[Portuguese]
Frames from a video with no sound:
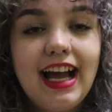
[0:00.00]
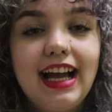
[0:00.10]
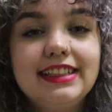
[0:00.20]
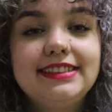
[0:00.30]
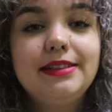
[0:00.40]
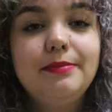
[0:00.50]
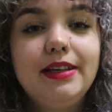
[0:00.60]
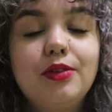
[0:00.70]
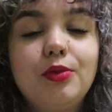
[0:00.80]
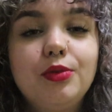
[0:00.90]
a
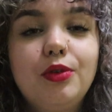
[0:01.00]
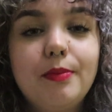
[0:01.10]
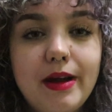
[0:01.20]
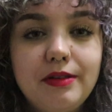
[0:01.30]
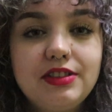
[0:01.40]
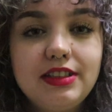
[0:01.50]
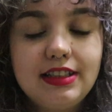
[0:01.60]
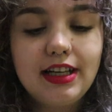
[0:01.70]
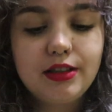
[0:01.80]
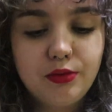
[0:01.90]
receber o Nobel de
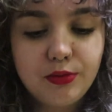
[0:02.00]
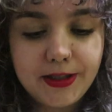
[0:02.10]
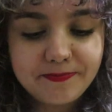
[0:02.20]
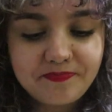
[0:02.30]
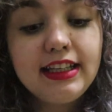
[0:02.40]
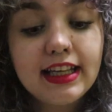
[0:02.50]
Literatura.